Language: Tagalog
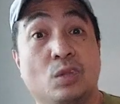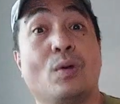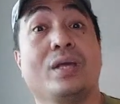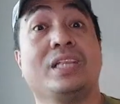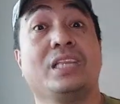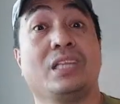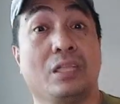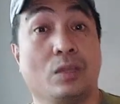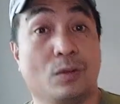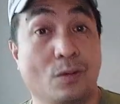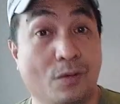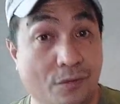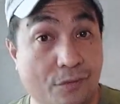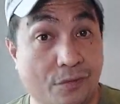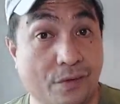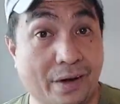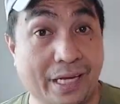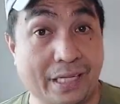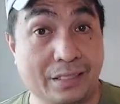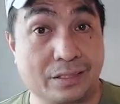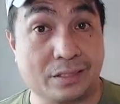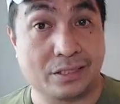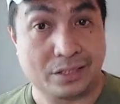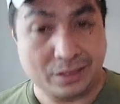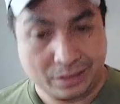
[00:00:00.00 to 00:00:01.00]
uh, 22
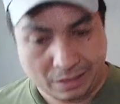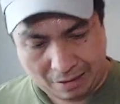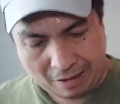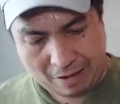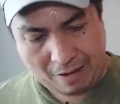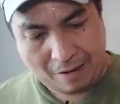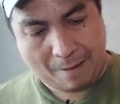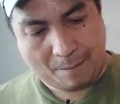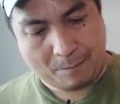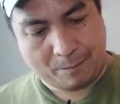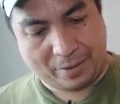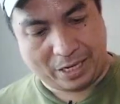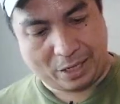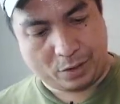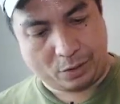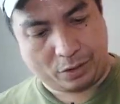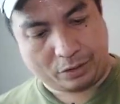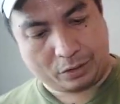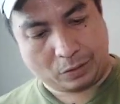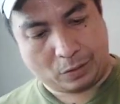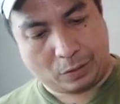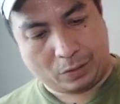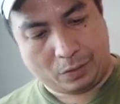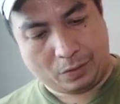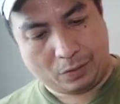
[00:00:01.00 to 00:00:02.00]
frets. Pero
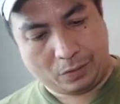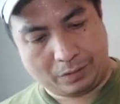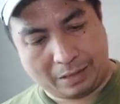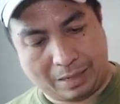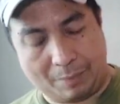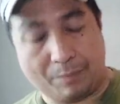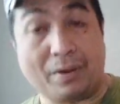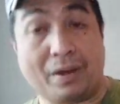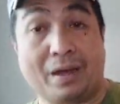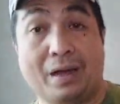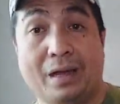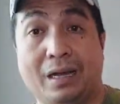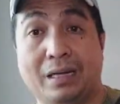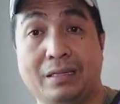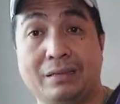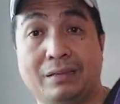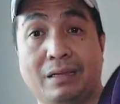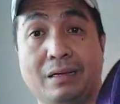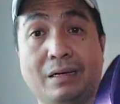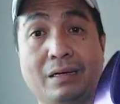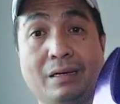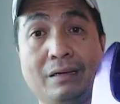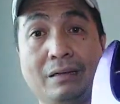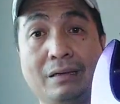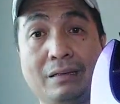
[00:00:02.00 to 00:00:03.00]
ito,
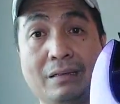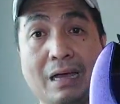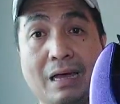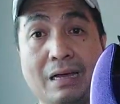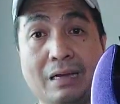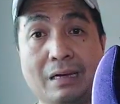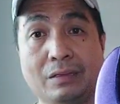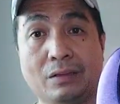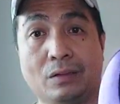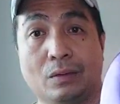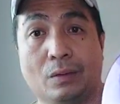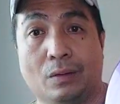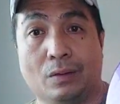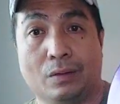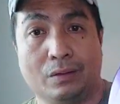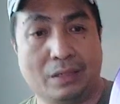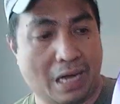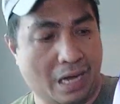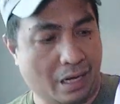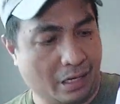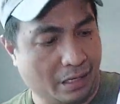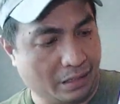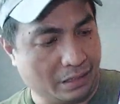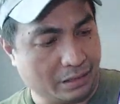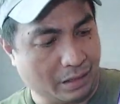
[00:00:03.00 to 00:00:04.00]
napakaganda ng gitaran to.
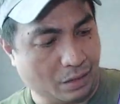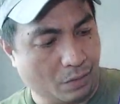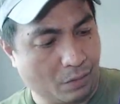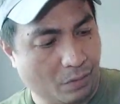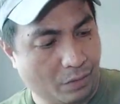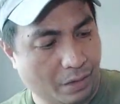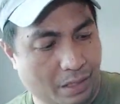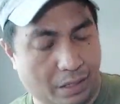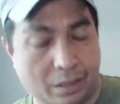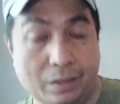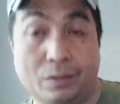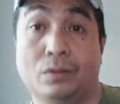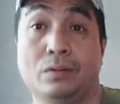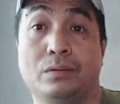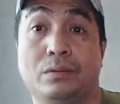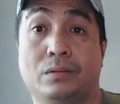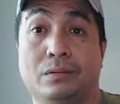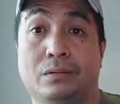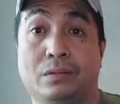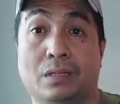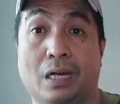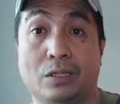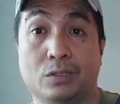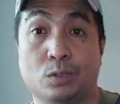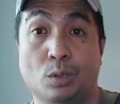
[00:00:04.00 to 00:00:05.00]
Nakita ko nga, oh,
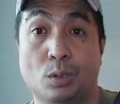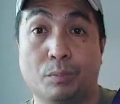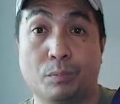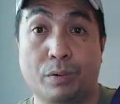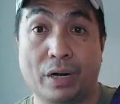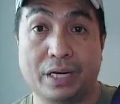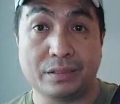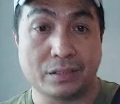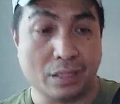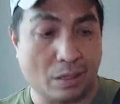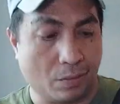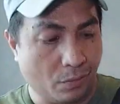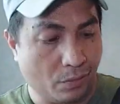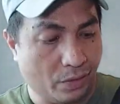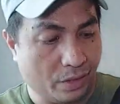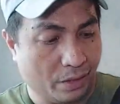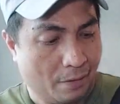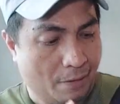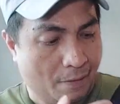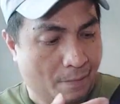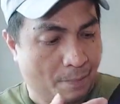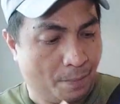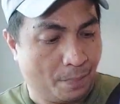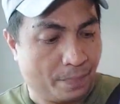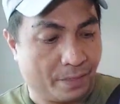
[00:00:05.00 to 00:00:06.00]
na-surprise ako eh.
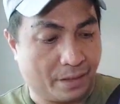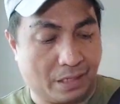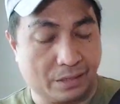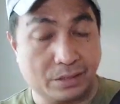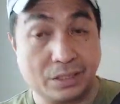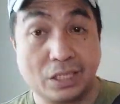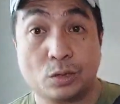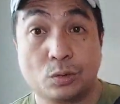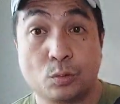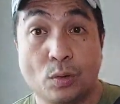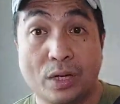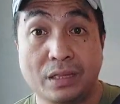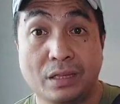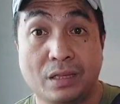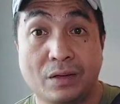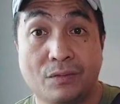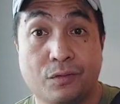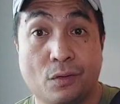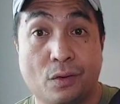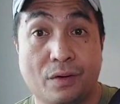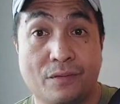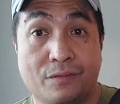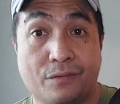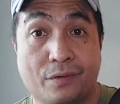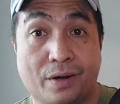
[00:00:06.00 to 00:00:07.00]
Kasi
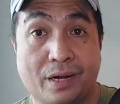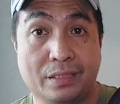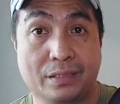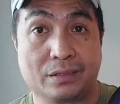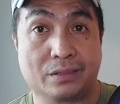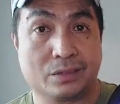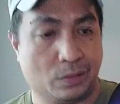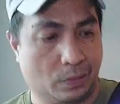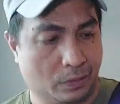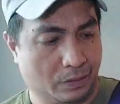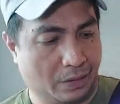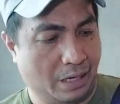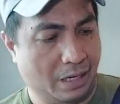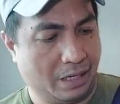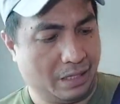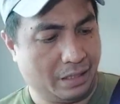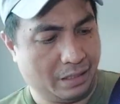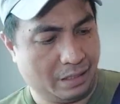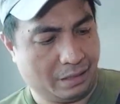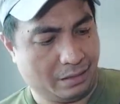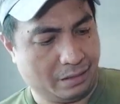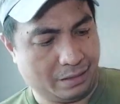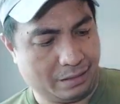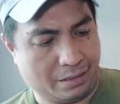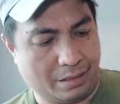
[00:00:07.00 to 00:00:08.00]
24 frets. So
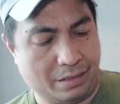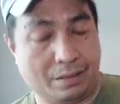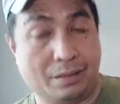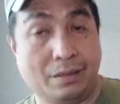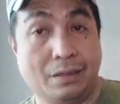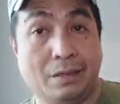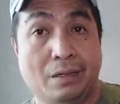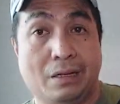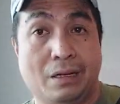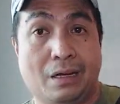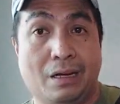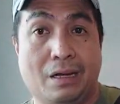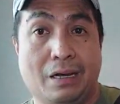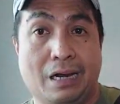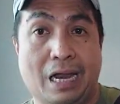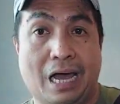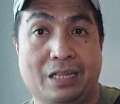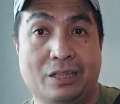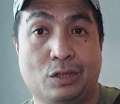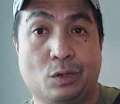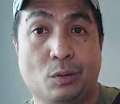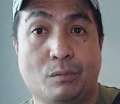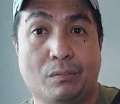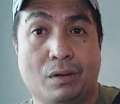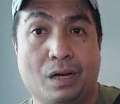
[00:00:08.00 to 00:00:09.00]
talagang uh,
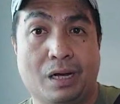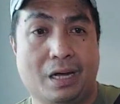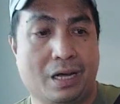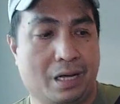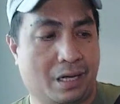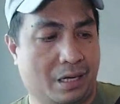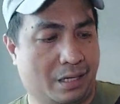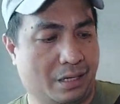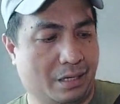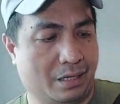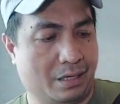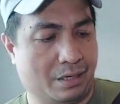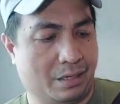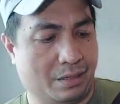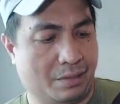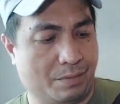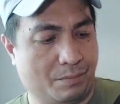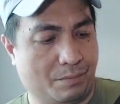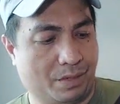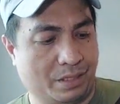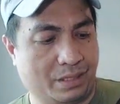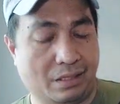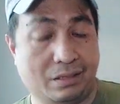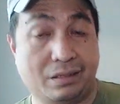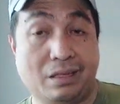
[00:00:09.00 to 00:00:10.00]
lahat ng mga
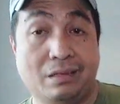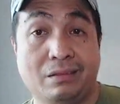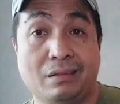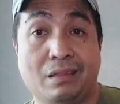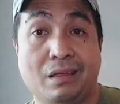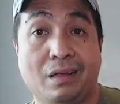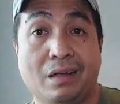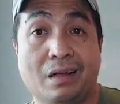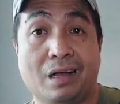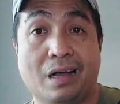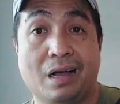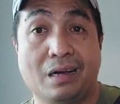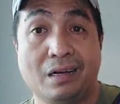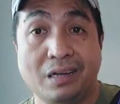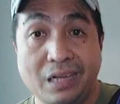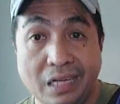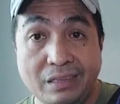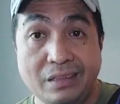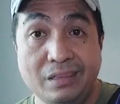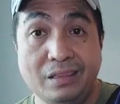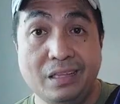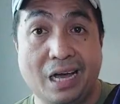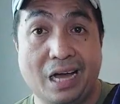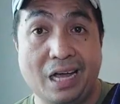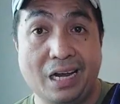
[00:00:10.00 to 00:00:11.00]
matitinding uh,
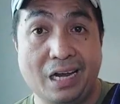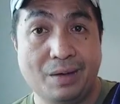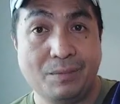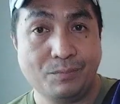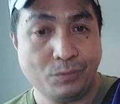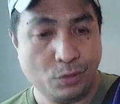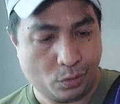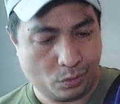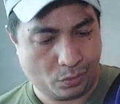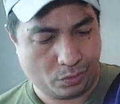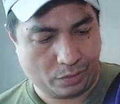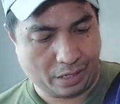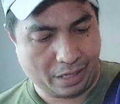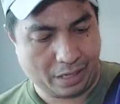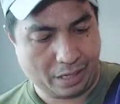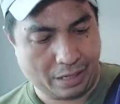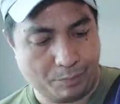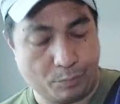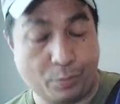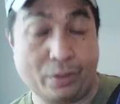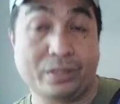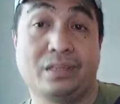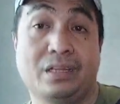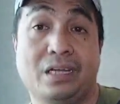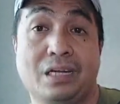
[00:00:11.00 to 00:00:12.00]
lead na alam nyo, eh
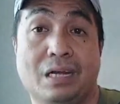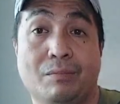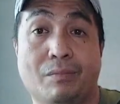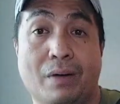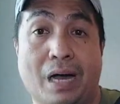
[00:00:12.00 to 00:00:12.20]
pwede na